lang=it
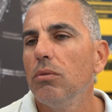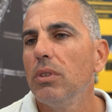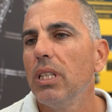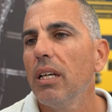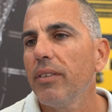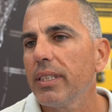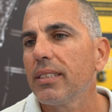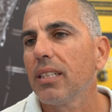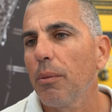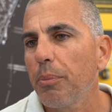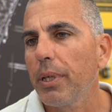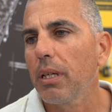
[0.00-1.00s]
deve
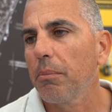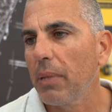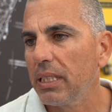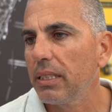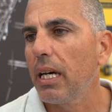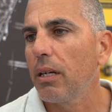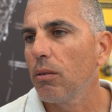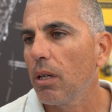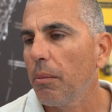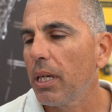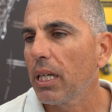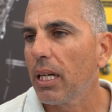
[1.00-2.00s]
saper mandare
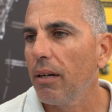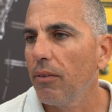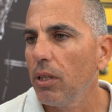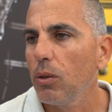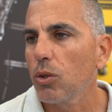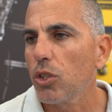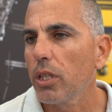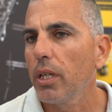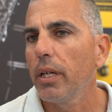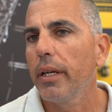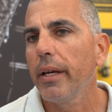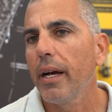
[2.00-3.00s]
una barca
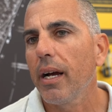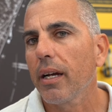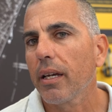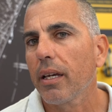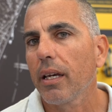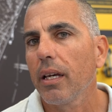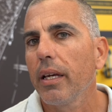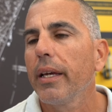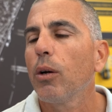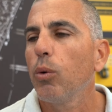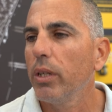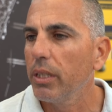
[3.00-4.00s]
veloce e anche
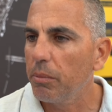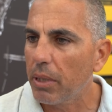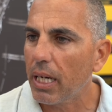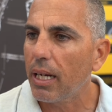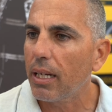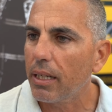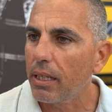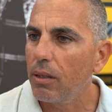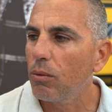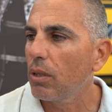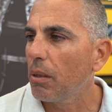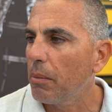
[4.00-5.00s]
equilibrare
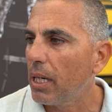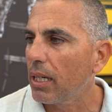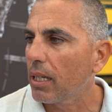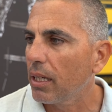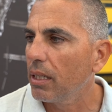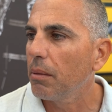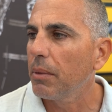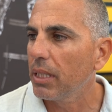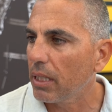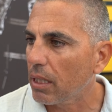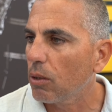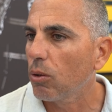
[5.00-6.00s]
una barca nella
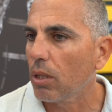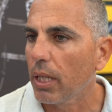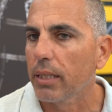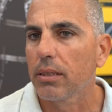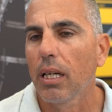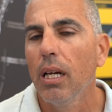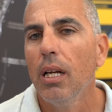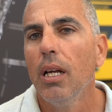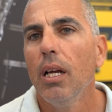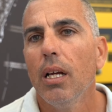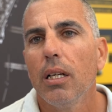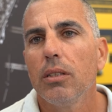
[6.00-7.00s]
maniera corretta.
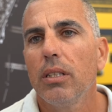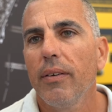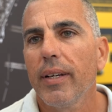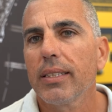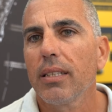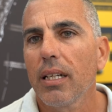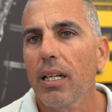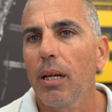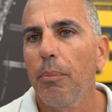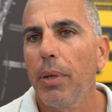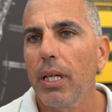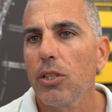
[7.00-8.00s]
Deve essere
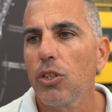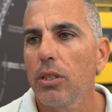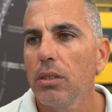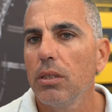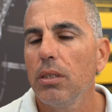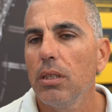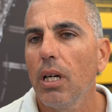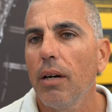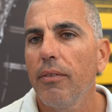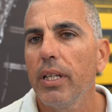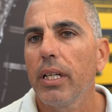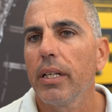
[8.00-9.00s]
capace di
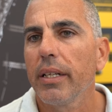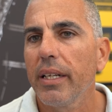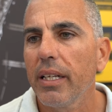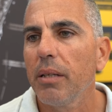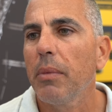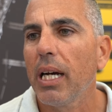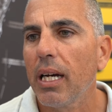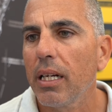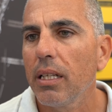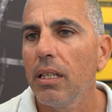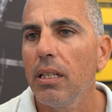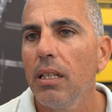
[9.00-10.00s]
avere nelle
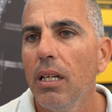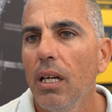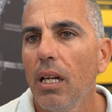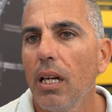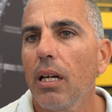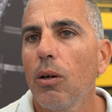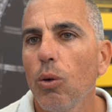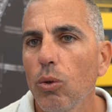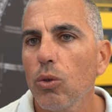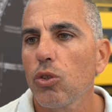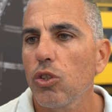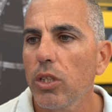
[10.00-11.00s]
mani la
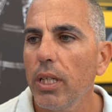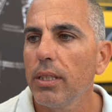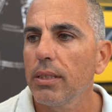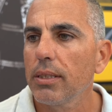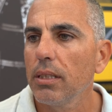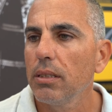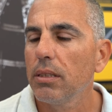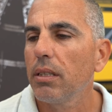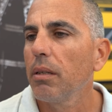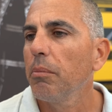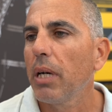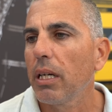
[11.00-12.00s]
conoscenza di
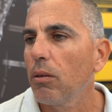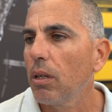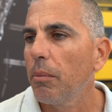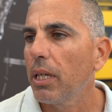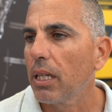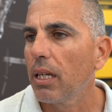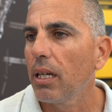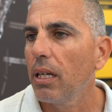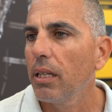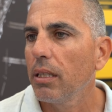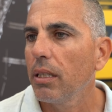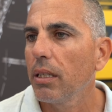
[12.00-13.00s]
trimmare una barca
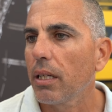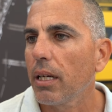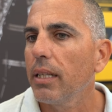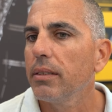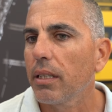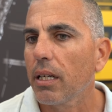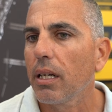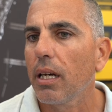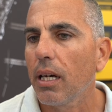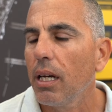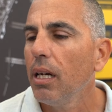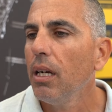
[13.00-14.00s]
e, e
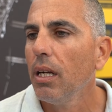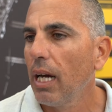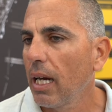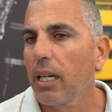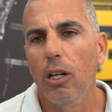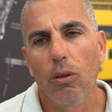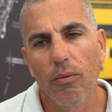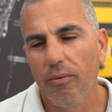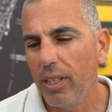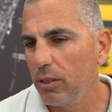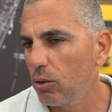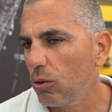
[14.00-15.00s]
renderla anche con
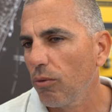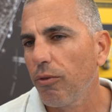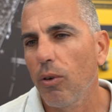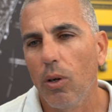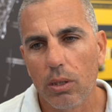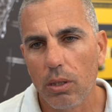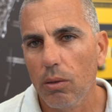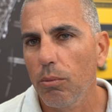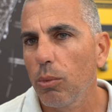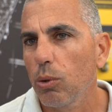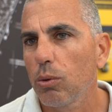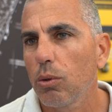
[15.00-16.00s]
vento forte,
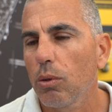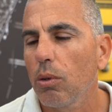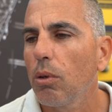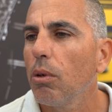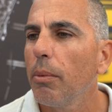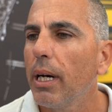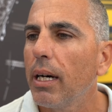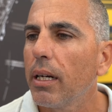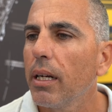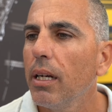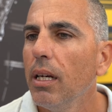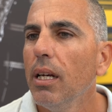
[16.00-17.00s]
con brutto
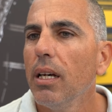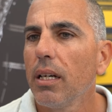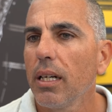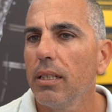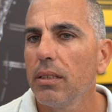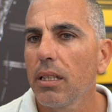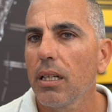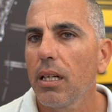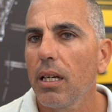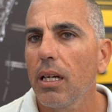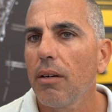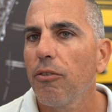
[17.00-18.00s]
mare,
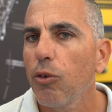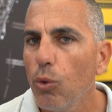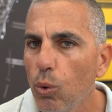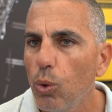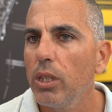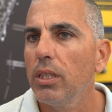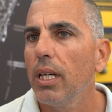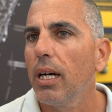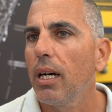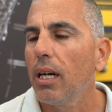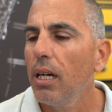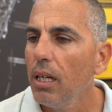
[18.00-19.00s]
renderla
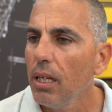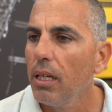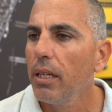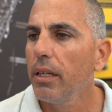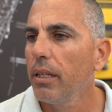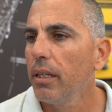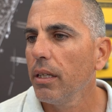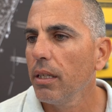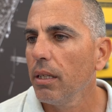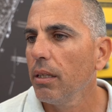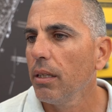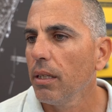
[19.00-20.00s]
fluida
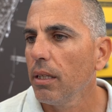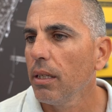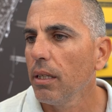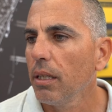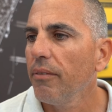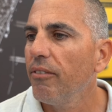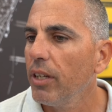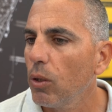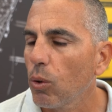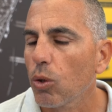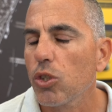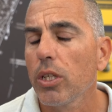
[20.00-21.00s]
e, e
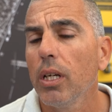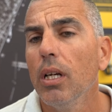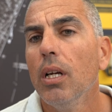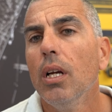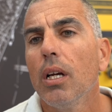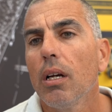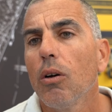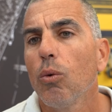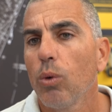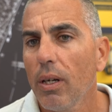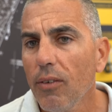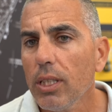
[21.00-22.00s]
veloce.
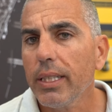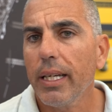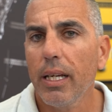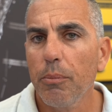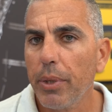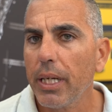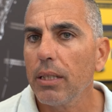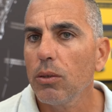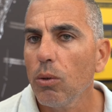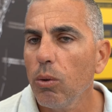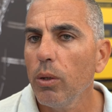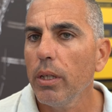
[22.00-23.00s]
Una volta che ha
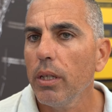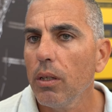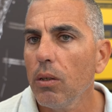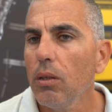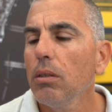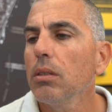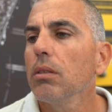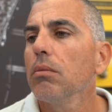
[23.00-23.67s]
imparato quello,